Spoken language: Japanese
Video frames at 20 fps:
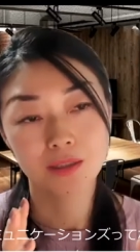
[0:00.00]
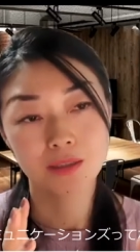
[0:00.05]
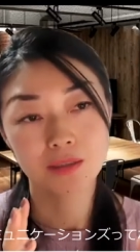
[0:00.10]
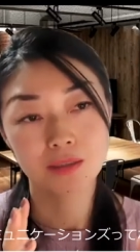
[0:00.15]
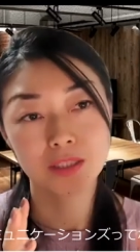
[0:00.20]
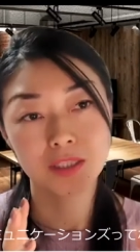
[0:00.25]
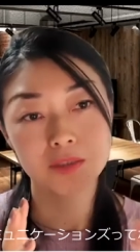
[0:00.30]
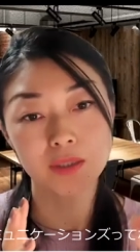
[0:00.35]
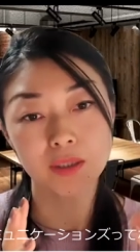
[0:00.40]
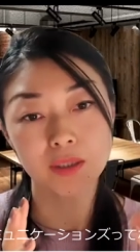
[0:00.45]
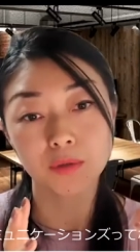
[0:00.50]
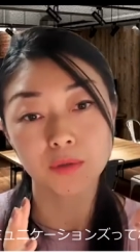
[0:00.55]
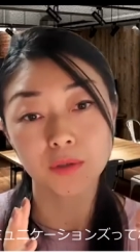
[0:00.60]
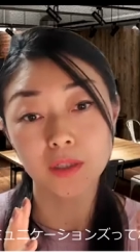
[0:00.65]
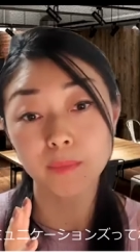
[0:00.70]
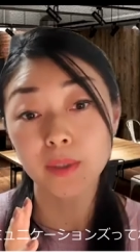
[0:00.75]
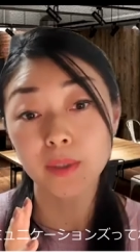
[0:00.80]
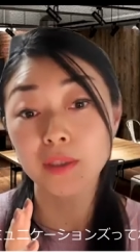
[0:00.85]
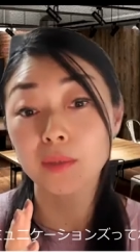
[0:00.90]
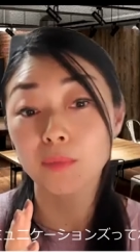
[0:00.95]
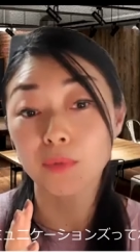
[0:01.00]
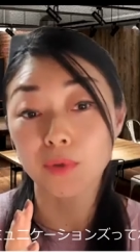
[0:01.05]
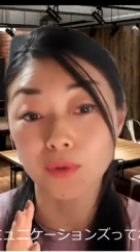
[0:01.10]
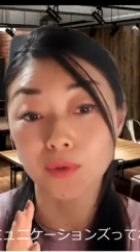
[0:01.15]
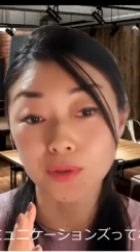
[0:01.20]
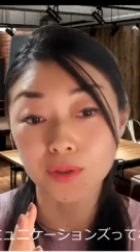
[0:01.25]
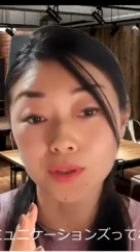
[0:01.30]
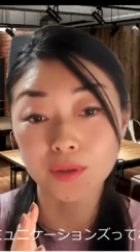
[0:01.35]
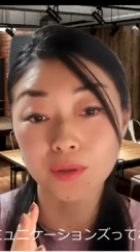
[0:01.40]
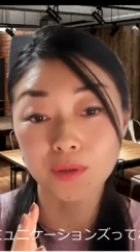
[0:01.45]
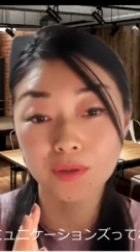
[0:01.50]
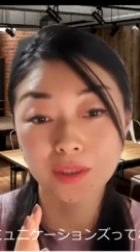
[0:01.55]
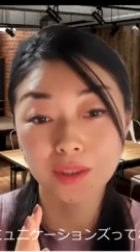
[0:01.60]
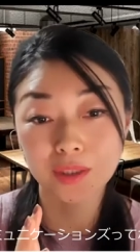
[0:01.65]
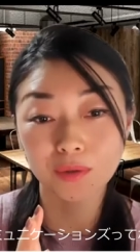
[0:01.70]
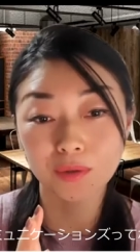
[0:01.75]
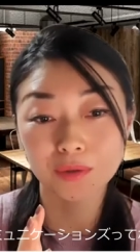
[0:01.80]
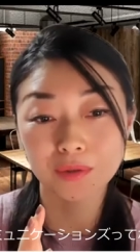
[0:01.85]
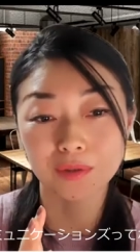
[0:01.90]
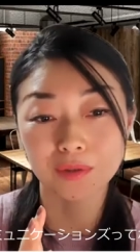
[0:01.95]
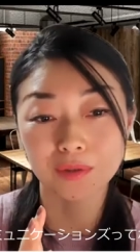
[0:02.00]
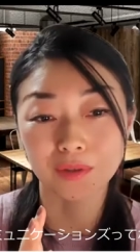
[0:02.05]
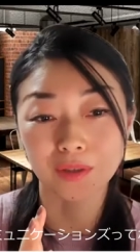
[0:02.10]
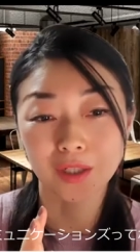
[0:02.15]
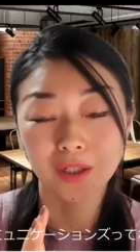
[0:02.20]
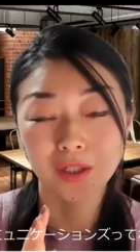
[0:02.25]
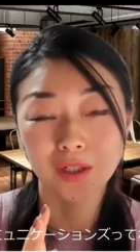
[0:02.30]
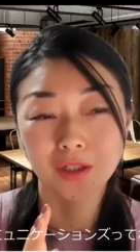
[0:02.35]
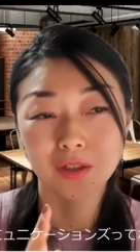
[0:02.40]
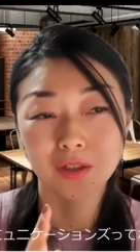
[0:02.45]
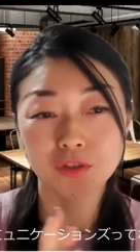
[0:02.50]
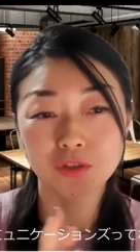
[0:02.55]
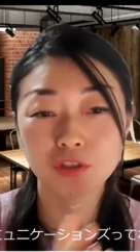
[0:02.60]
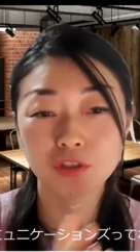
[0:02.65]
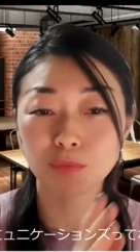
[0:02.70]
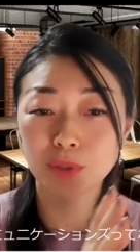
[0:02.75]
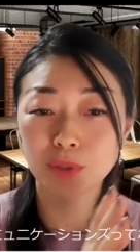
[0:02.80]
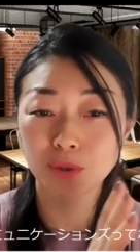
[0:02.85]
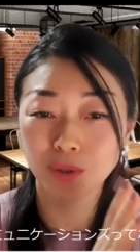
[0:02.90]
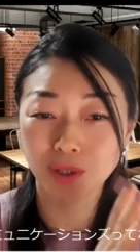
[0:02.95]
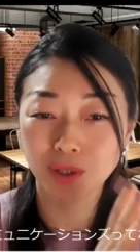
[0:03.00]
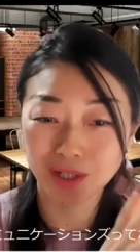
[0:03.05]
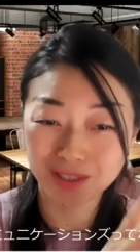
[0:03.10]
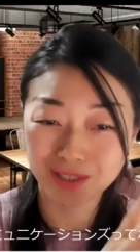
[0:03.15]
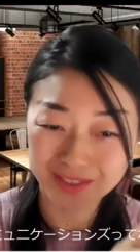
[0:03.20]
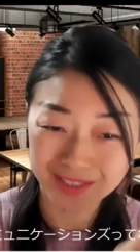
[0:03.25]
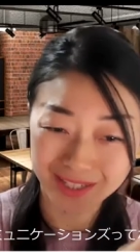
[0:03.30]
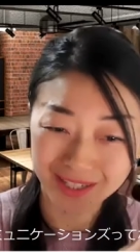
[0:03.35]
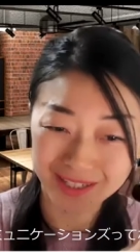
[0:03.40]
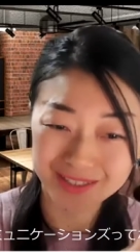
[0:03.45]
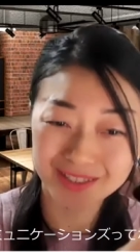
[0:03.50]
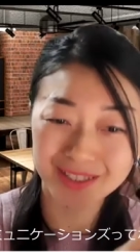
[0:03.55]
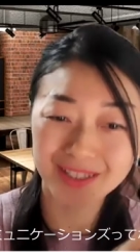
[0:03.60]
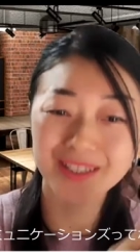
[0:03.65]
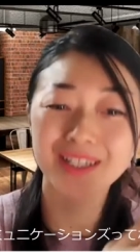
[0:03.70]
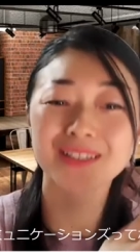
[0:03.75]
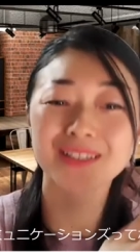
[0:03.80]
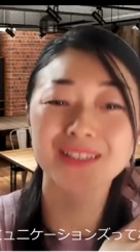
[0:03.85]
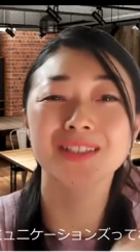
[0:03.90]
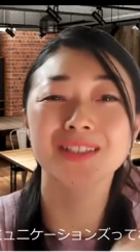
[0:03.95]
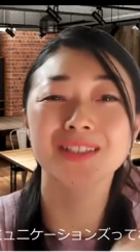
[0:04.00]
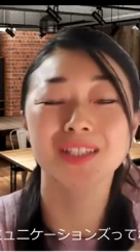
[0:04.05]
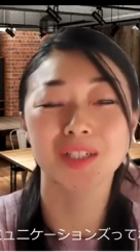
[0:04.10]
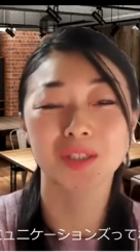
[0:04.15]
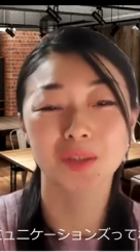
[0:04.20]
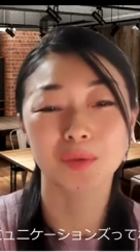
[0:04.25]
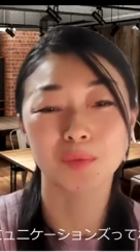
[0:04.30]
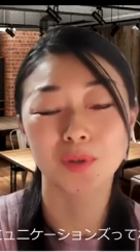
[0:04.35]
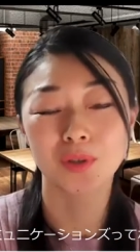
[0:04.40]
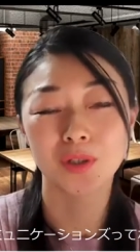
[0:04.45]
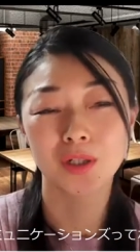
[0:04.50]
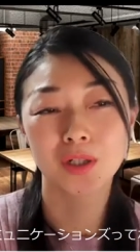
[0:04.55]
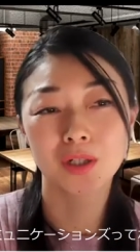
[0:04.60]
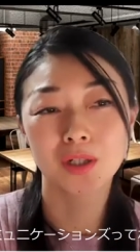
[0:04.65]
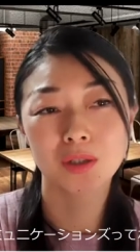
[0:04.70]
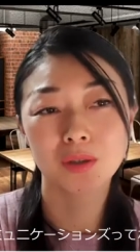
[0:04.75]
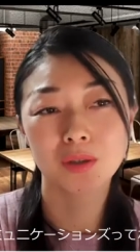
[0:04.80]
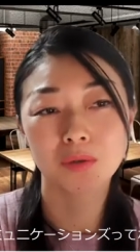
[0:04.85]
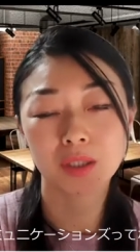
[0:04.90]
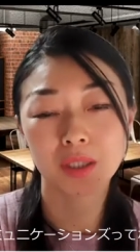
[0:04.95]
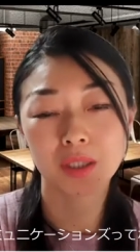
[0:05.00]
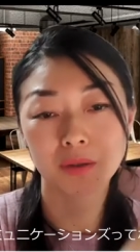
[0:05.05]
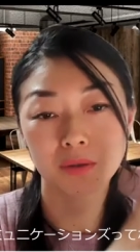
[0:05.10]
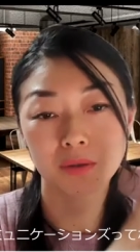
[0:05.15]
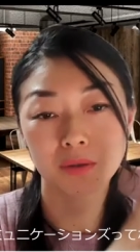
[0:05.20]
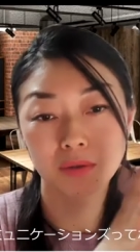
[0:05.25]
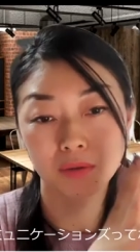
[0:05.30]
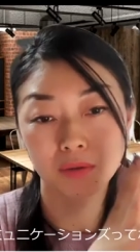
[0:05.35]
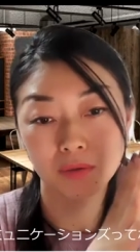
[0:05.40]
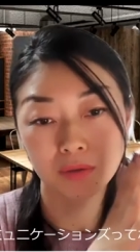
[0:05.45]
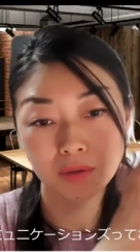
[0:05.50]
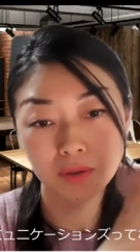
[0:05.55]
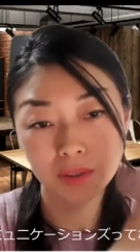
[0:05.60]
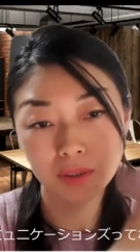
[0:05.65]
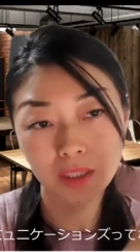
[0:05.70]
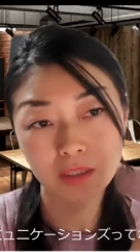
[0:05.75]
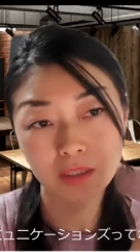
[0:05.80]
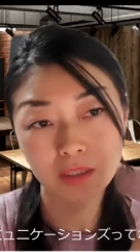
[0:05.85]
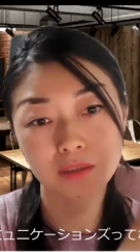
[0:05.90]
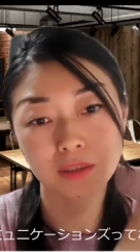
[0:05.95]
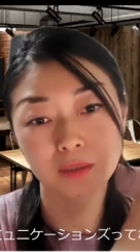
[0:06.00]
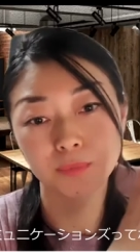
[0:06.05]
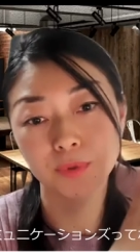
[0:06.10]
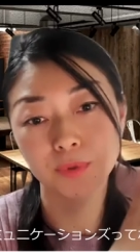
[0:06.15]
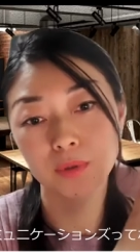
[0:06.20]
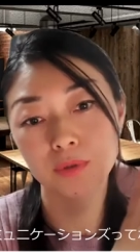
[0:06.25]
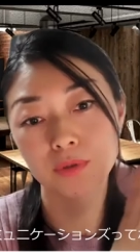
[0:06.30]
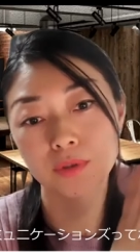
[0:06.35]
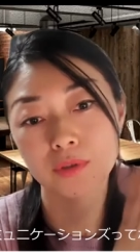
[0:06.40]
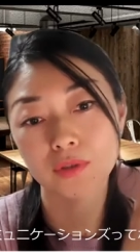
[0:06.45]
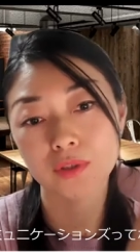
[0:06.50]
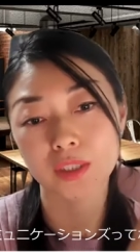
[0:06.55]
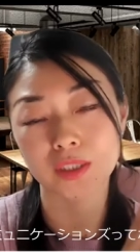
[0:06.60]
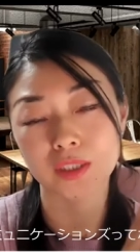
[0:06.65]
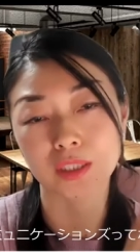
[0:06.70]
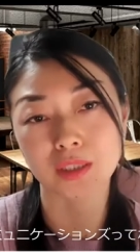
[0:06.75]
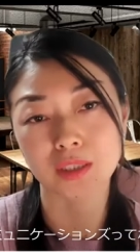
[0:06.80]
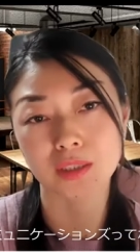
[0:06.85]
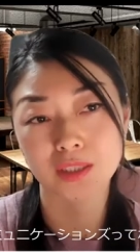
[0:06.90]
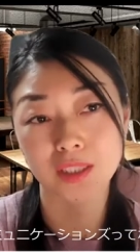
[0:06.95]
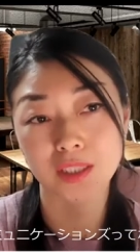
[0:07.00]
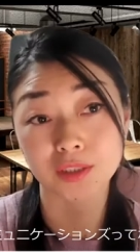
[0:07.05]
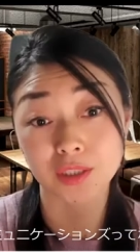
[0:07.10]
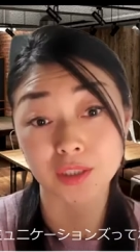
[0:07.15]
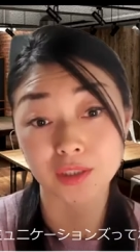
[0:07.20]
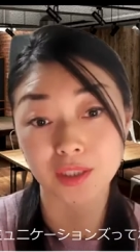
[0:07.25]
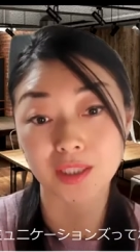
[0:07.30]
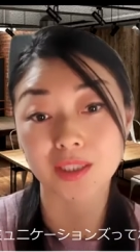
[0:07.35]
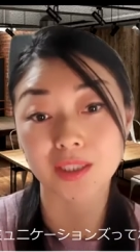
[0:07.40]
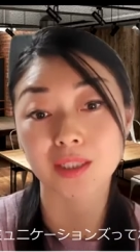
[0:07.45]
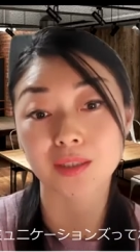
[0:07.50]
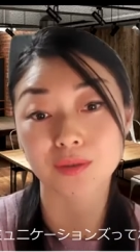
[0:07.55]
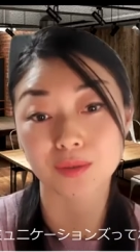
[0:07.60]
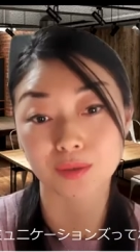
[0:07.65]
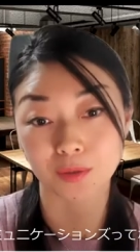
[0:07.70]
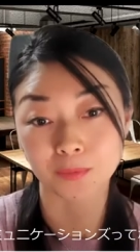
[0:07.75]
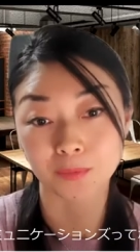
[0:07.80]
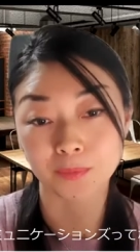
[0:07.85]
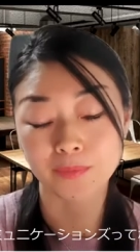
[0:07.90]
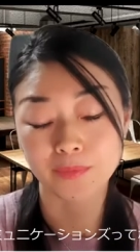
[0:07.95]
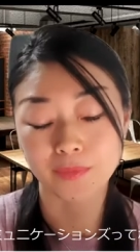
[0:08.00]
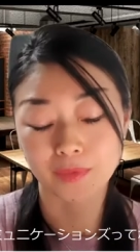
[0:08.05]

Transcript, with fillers: 実はこれまでもいろんなことを趣味の範囲でやっていたんですけれどもこれオンラインでプロデュースさせさせていただくと